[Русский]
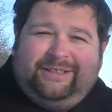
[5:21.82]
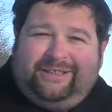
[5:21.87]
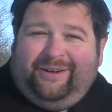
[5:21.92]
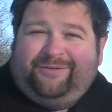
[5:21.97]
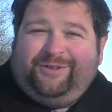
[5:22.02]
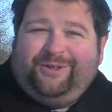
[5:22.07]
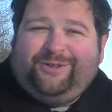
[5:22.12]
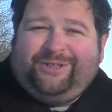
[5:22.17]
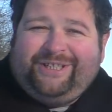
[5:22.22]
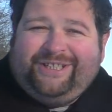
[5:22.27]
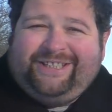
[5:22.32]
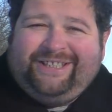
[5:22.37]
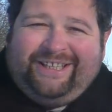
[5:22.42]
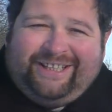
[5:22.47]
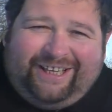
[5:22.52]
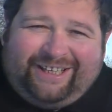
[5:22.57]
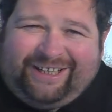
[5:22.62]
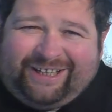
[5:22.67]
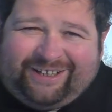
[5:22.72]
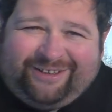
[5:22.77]
за всю жизнь
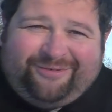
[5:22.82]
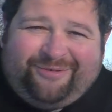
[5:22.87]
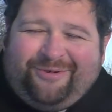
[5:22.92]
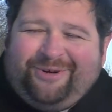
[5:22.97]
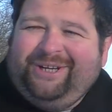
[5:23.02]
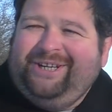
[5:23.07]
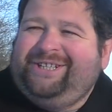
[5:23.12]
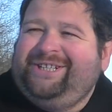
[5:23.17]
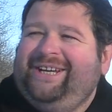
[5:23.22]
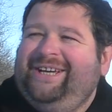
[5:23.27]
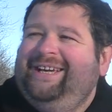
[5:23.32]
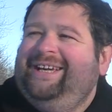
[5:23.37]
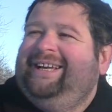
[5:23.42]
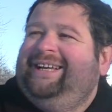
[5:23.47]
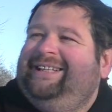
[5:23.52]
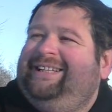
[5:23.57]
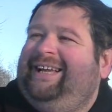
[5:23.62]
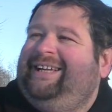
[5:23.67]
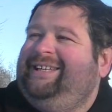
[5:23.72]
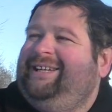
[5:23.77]
не доехал в Углич.
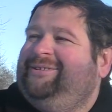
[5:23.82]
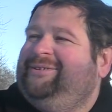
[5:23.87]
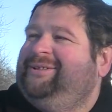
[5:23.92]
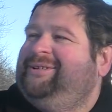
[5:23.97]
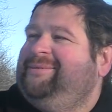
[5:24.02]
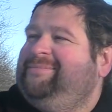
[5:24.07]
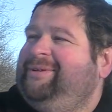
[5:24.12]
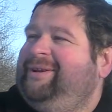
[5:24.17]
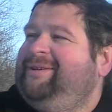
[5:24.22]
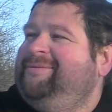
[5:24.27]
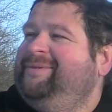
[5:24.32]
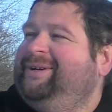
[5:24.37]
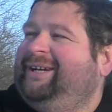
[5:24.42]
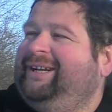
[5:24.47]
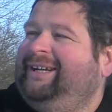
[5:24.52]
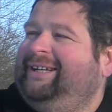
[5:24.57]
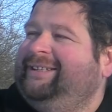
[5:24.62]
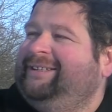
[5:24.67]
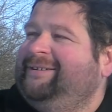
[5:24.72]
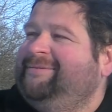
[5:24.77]
Доеду теперь
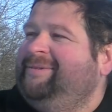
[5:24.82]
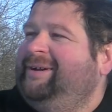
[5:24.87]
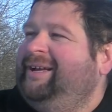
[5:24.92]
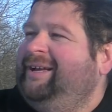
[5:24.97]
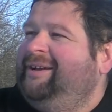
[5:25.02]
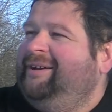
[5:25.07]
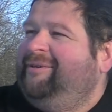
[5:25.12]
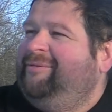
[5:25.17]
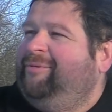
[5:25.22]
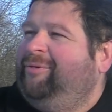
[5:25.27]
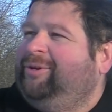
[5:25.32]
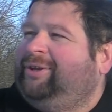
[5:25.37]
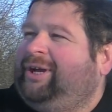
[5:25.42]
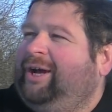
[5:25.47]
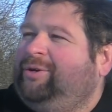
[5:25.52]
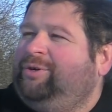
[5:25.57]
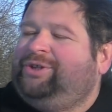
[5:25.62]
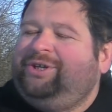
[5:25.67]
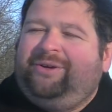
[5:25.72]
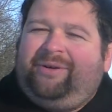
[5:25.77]
иммигрантом. Вот,
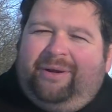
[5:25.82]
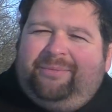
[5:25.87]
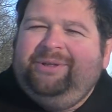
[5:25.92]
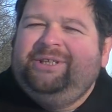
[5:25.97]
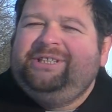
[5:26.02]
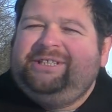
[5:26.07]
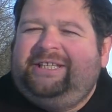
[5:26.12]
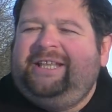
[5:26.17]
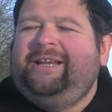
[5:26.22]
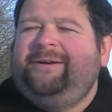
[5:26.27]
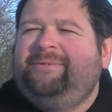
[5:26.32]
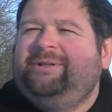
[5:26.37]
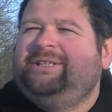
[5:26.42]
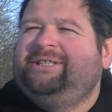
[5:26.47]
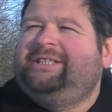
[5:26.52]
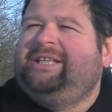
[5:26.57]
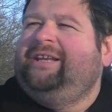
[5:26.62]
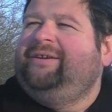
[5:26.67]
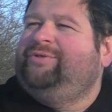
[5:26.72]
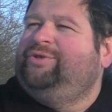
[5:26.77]
короче говоря, монастыри,
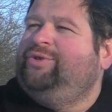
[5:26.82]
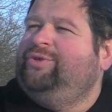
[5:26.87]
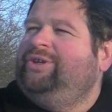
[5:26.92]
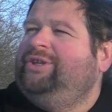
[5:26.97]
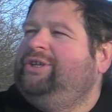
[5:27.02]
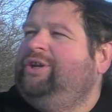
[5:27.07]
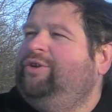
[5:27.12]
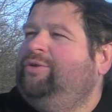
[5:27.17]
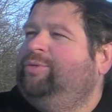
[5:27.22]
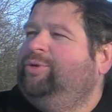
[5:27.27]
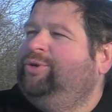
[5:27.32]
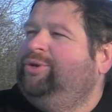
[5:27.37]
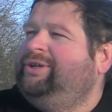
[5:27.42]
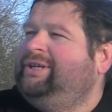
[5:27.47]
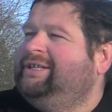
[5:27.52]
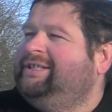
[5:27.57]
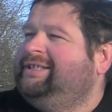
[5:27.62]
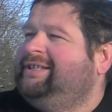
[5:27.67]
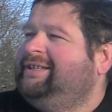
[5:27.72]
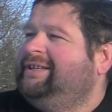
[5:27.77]
монастыри. Всю неделю буду
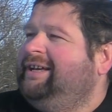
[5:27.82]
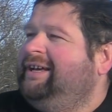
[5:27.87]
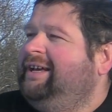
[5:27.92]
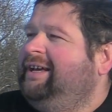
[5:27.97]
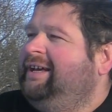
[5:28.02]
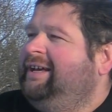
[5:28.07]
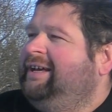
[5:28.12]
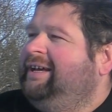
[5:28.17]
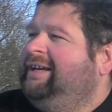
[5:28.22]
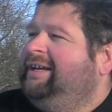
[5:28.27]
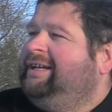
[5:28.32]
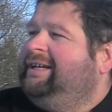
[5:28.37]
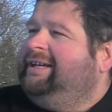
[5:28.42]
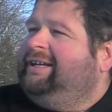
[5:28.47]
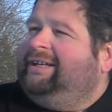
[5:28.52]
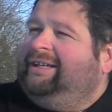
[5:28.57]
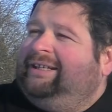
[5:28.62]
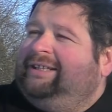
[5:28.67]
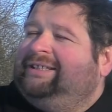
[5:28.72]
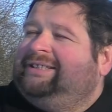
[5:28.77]
ездить.
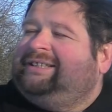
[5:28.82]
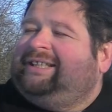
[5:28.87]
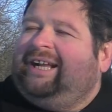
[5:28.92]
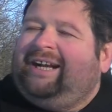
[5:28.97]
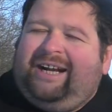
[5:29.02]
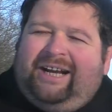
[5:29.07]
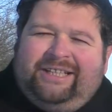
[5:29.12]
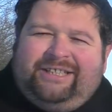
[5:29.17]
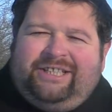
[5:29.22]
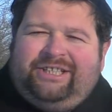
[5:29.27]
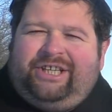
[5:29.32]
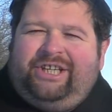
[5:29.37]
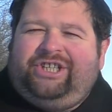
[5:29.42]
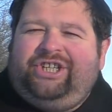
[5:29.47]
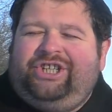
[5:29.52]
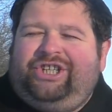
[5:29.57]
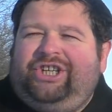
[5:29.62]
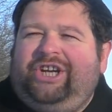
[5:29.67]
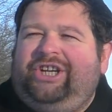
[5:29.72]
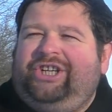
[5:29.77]
Старайтесь
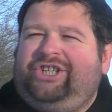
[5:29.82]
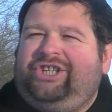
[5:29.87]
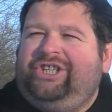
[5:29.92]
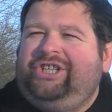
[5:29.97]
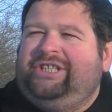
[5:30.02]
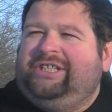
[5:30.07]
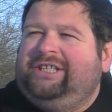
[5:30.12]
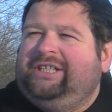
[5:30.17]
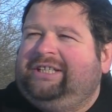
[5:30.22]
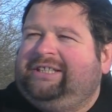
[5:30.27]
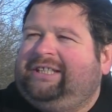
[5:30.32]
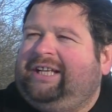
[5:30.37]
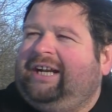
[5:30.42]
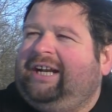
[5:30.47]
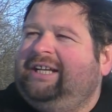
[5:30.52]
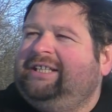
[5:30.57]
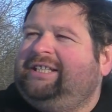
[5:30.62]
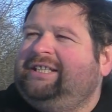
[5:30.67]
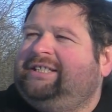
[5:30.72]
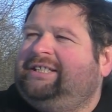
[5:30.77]
очищать жизнь.
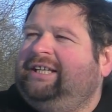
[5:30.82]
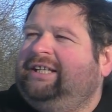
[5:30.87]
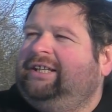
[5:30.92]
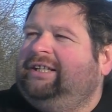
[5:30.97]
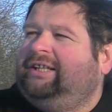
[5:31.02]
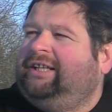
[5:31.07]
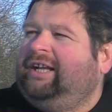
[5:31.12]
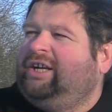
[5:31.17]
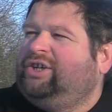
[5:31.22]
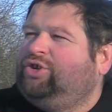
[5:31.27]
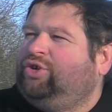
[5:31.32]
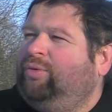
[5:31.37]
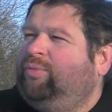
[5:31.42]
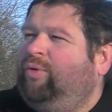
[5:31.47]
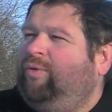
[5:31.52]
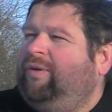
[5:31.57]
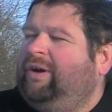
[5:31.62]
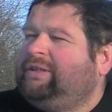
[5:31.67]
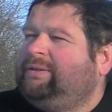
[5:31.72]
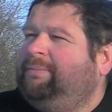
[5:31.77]
Старайтесь делать так,
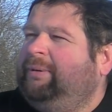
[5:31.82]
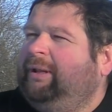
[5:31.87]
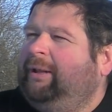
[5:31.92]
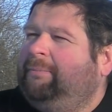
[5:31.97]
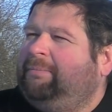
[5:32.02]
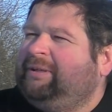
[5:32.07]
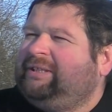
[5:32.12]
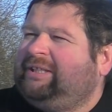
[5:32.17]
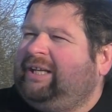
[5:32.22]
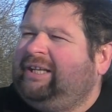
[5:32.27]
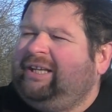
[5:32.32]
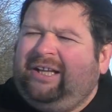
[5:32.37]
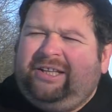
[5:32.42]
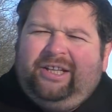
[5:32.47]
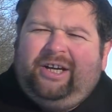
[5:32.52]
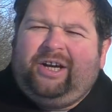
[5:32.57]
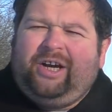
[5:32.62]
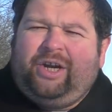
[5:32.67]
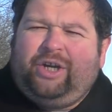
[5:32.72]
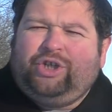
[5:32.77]
чтобы у вас было
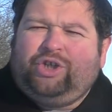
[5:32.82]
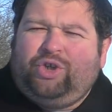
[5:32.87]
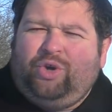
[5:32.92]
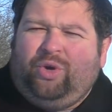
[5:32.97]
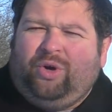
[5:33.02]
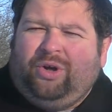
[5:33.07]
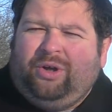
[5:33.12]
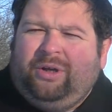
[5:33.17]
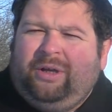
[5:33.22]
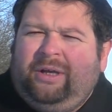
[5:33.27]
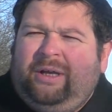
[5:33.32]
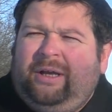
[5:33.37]
постоянно хорошо